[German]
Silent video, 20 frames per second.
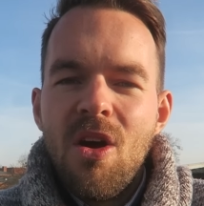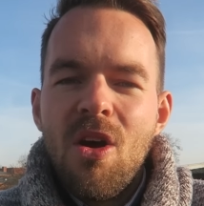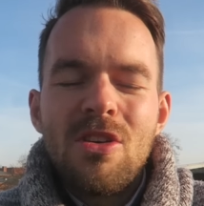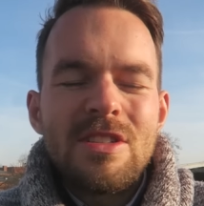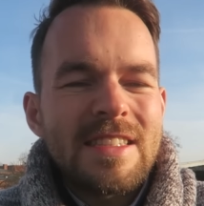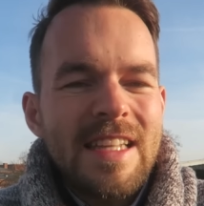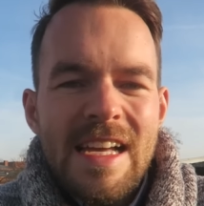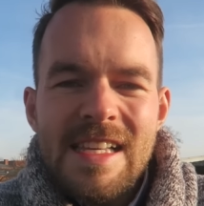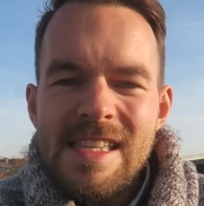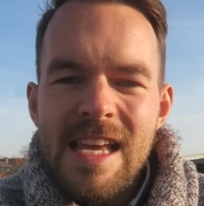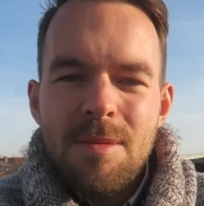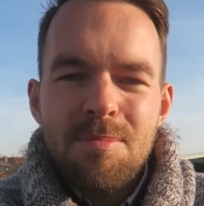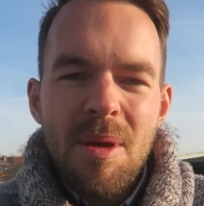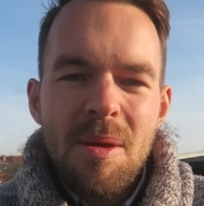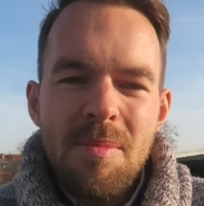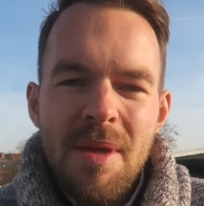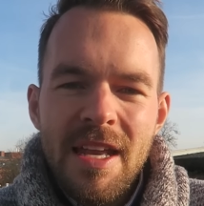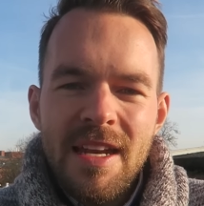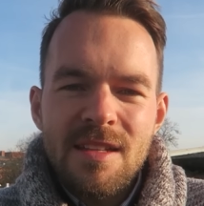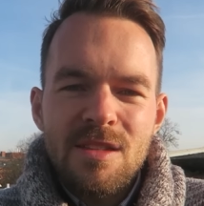Und das hat
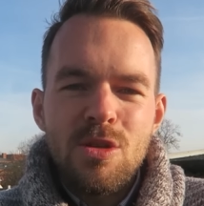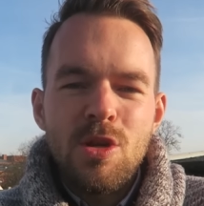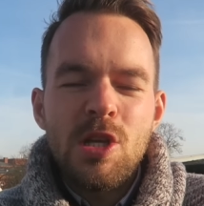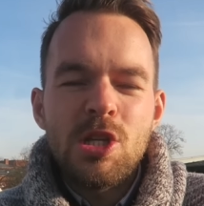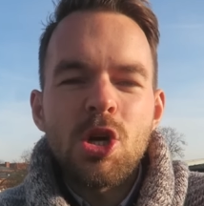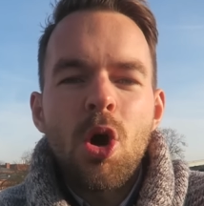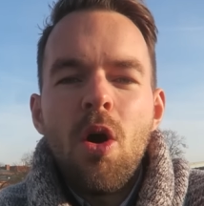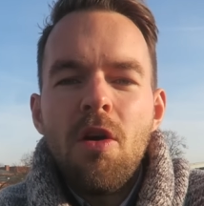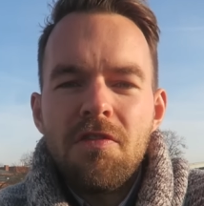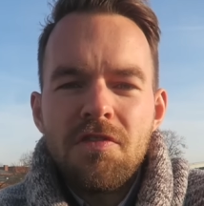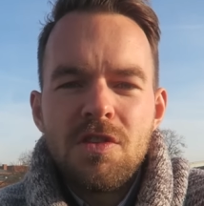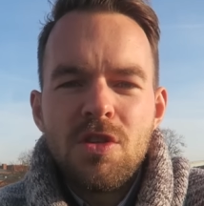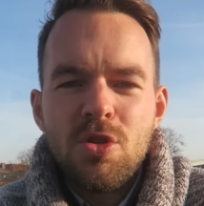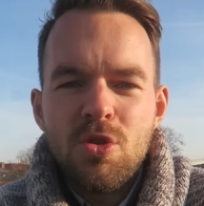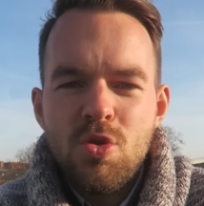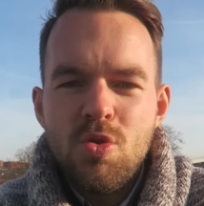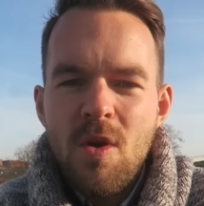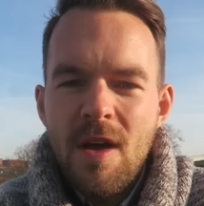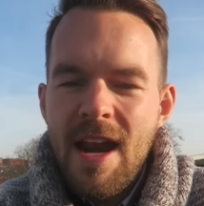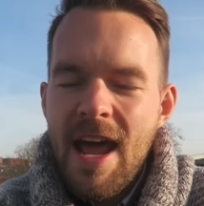bei mir natürlich offene
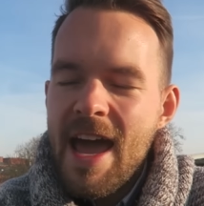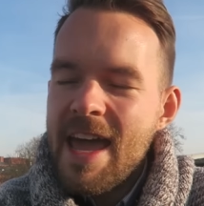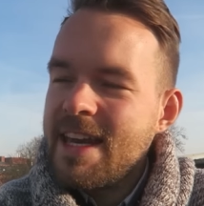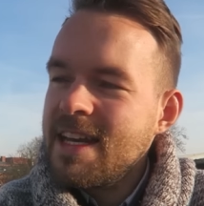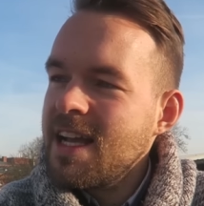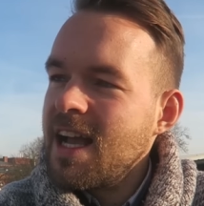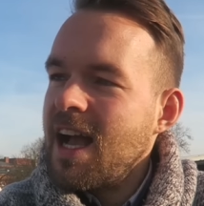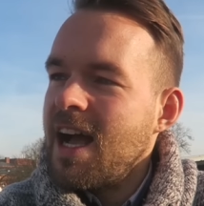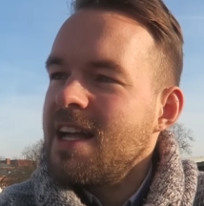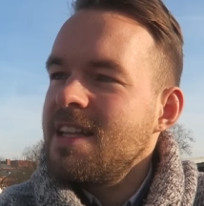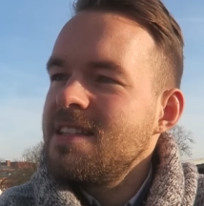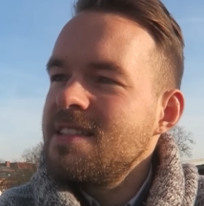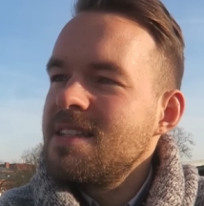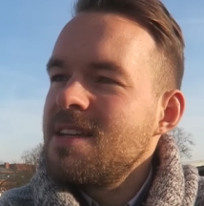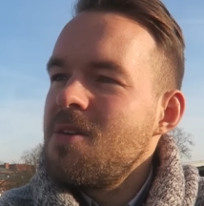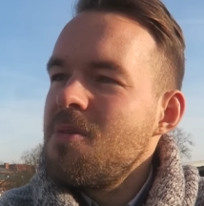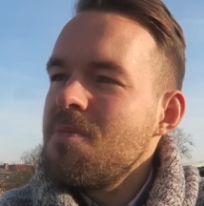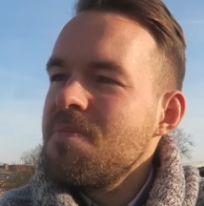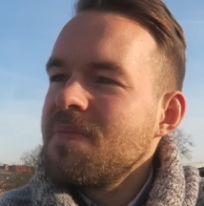Türen eingerannt,